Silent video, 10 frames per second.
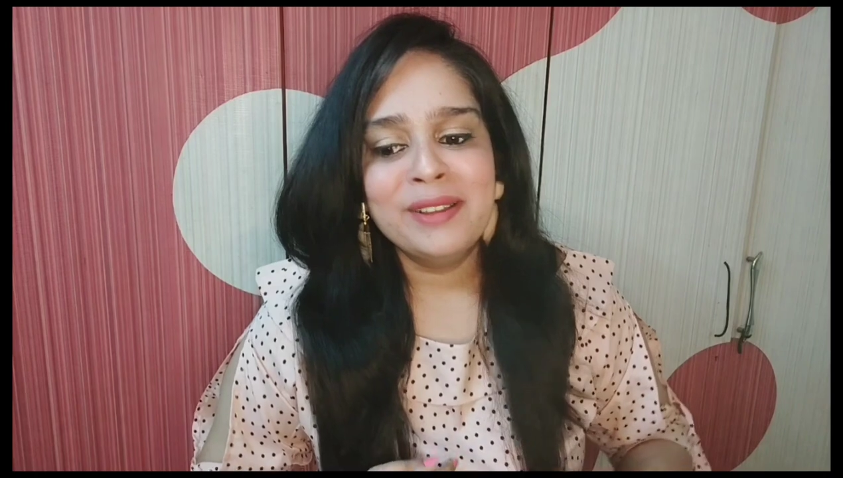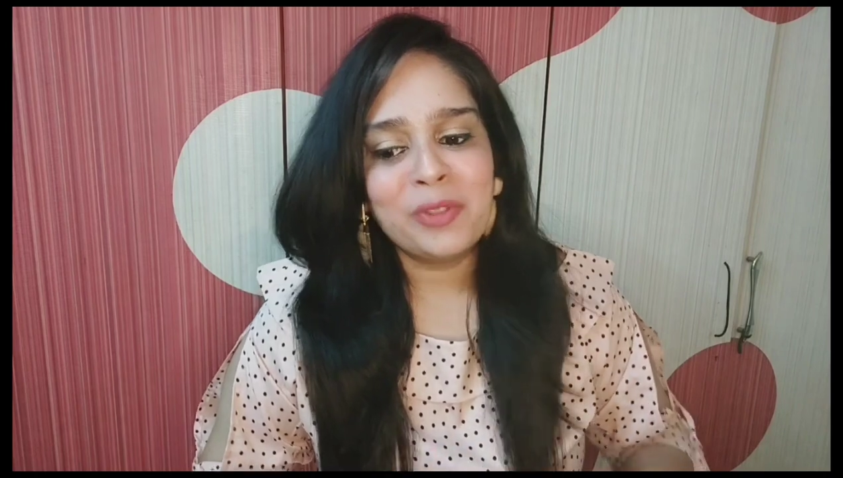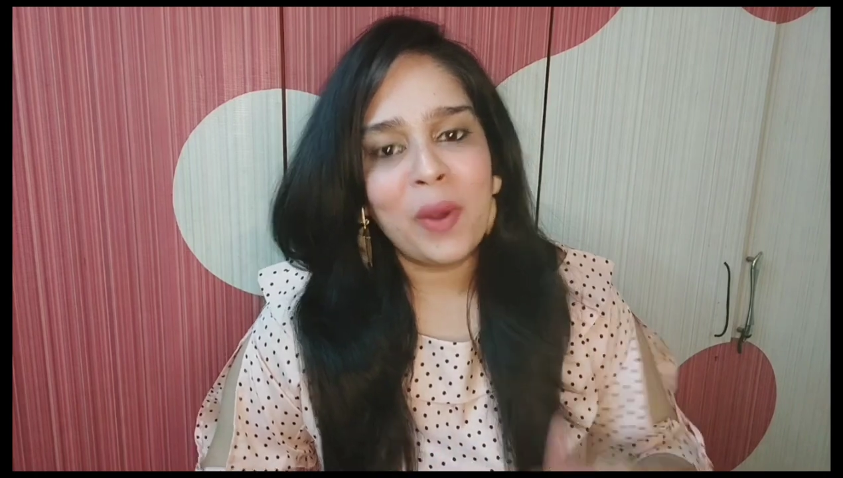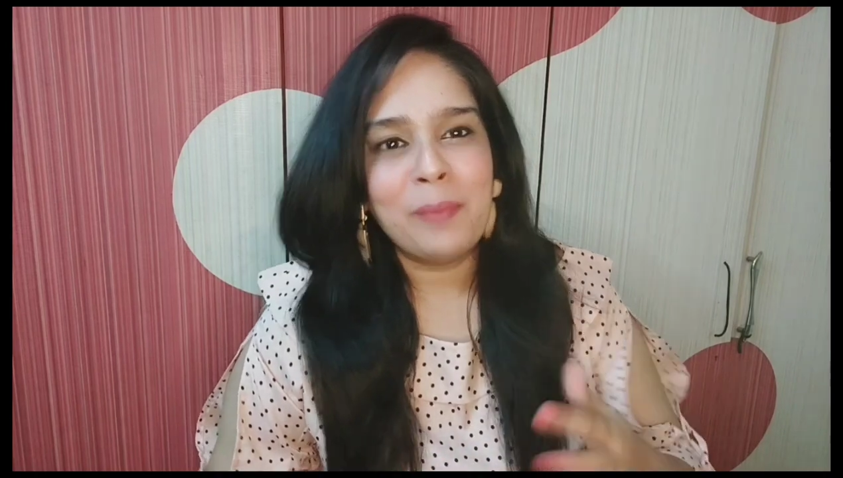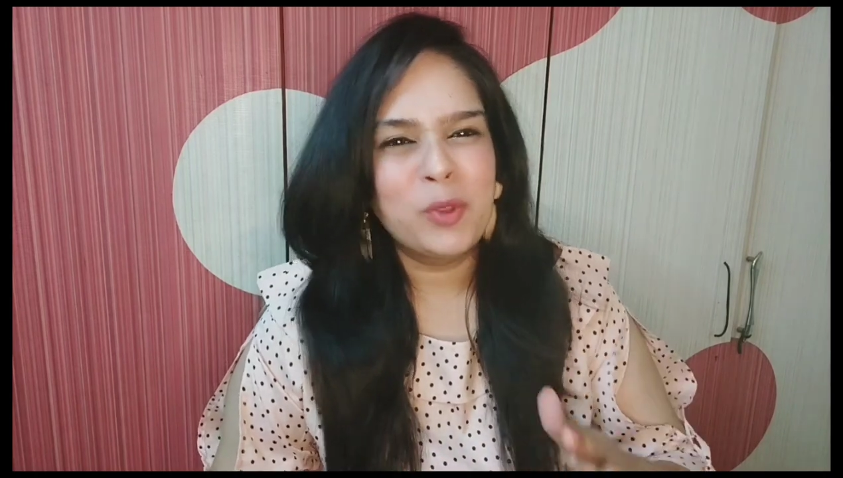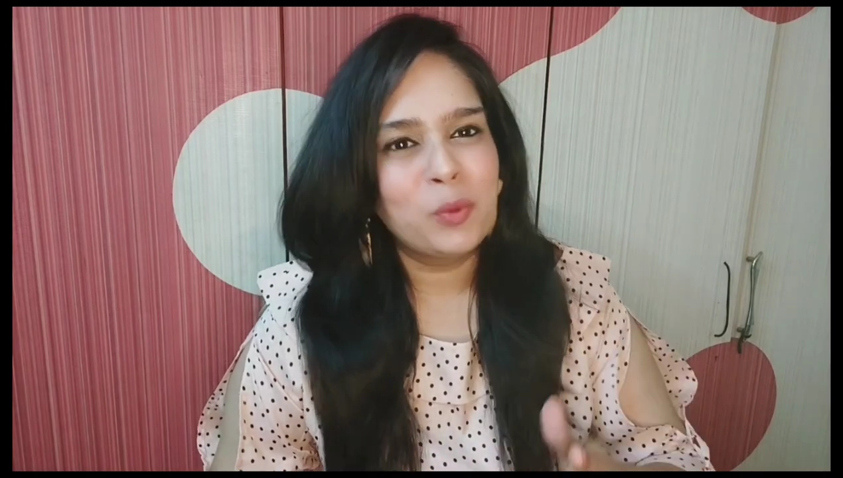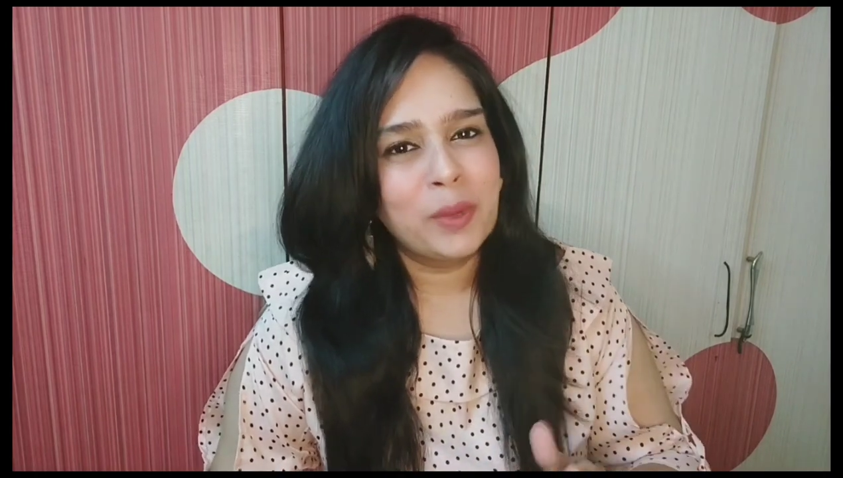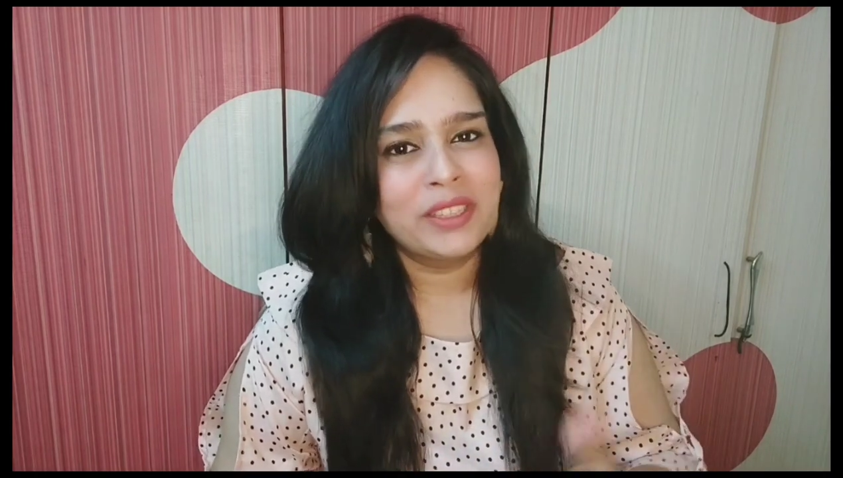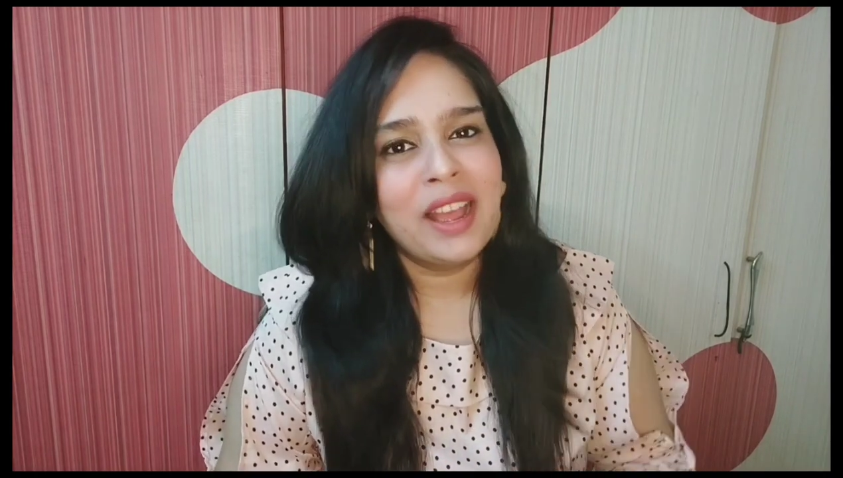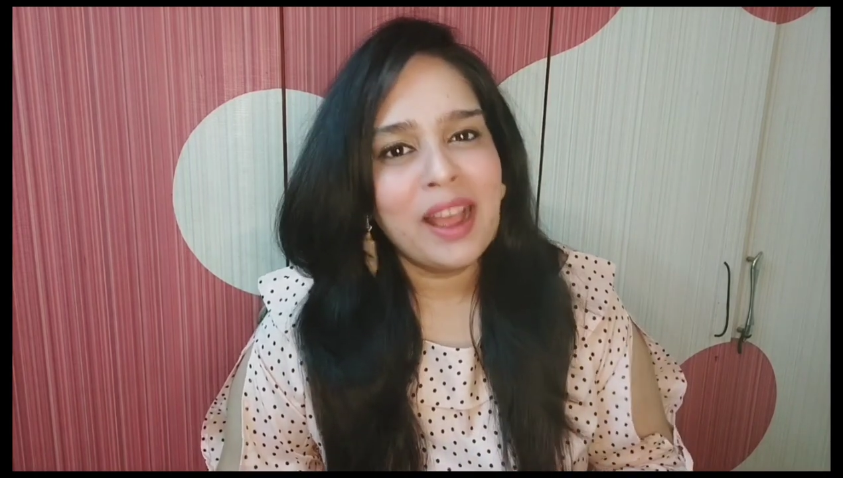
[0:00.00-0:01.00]
तो आप तो
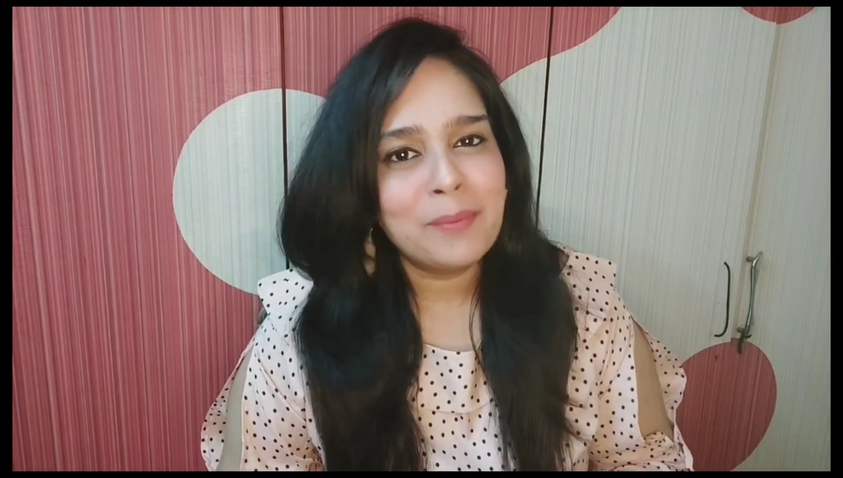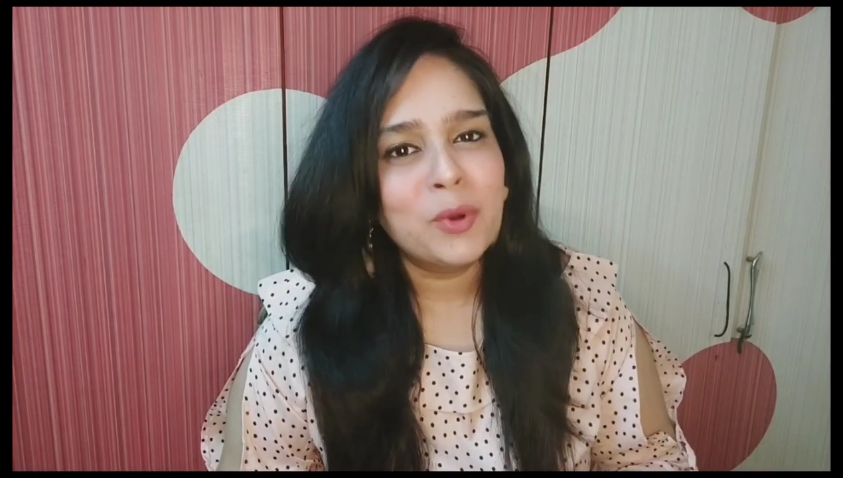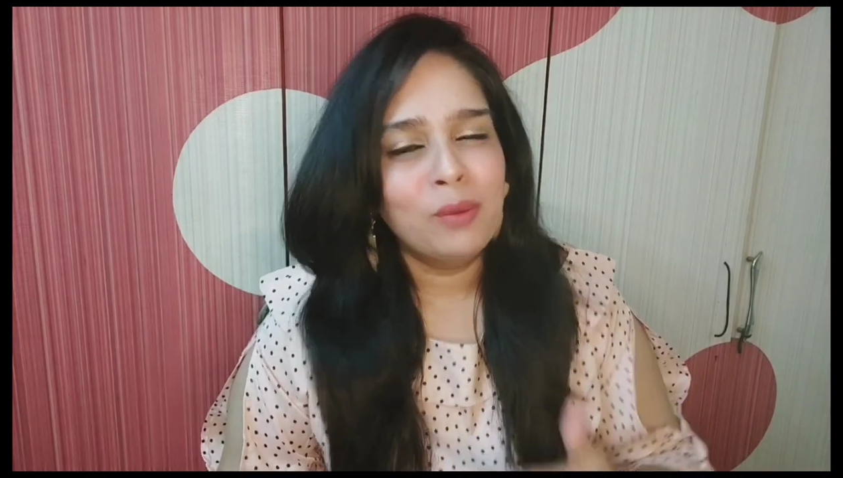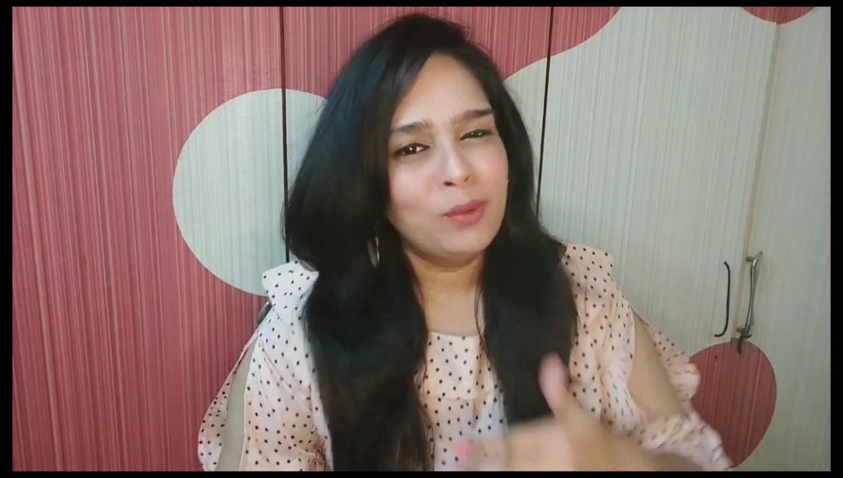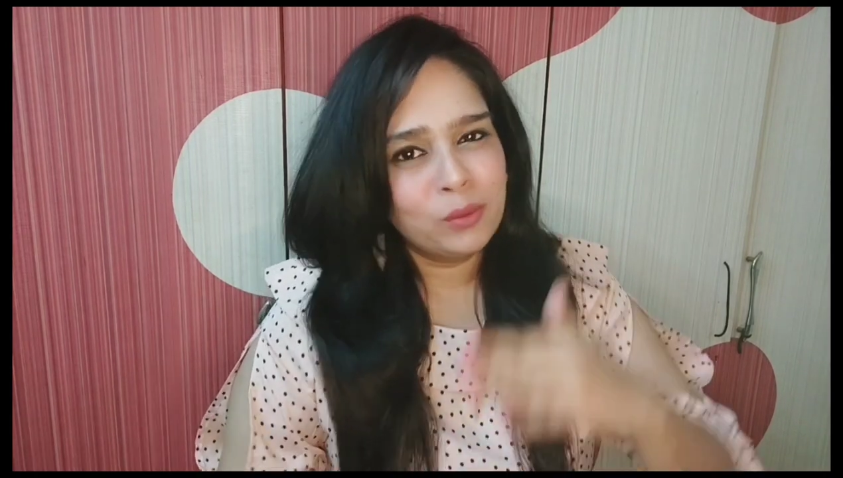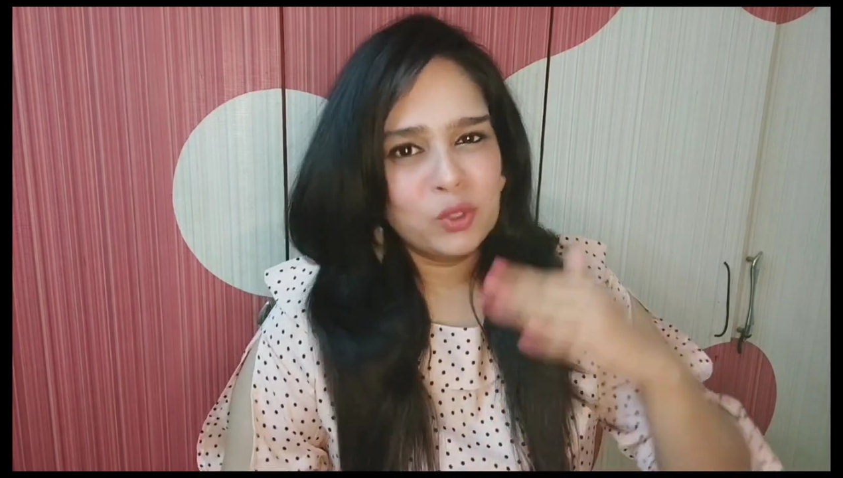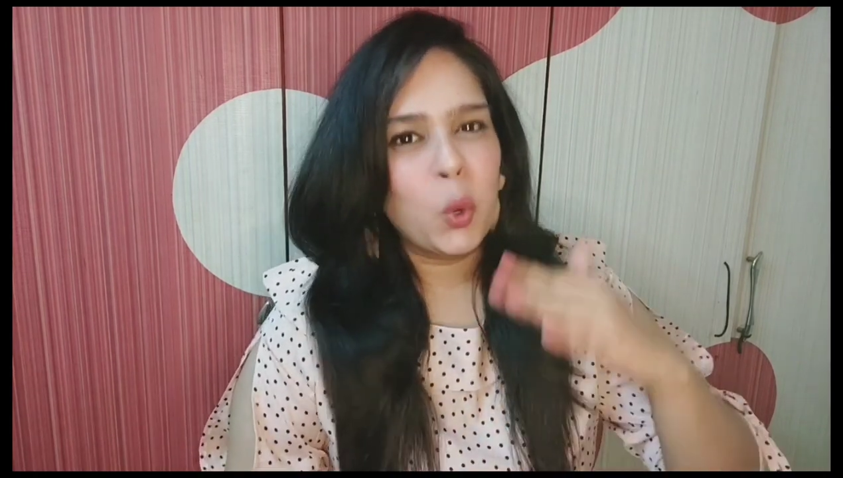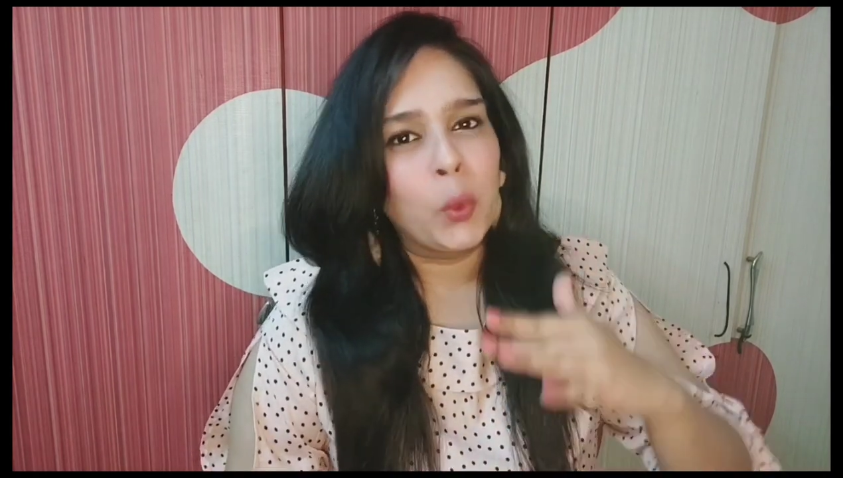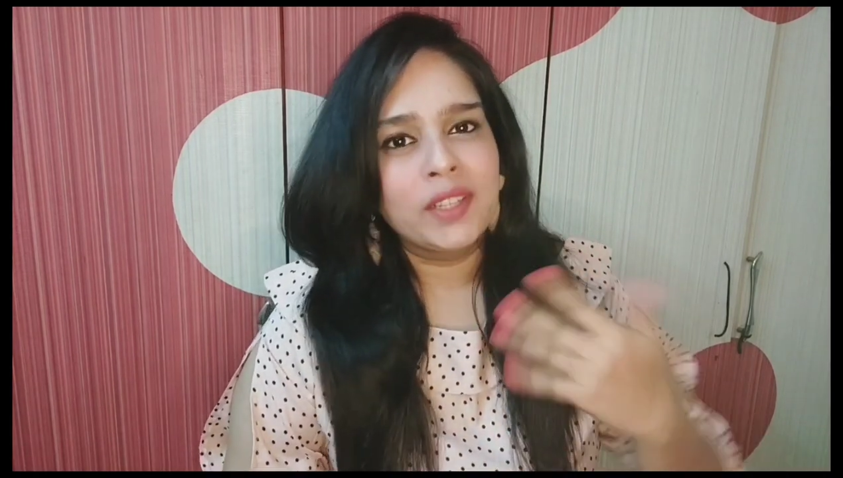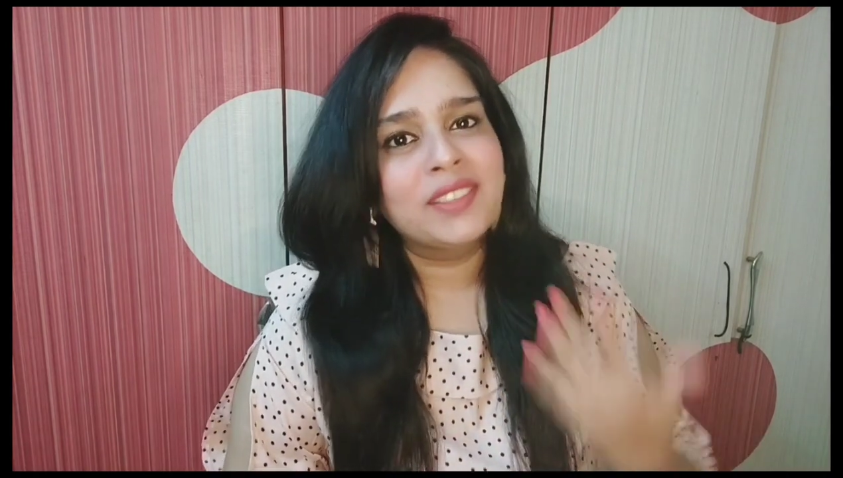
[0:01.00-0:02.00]
पता है आपको हम लोग छोटे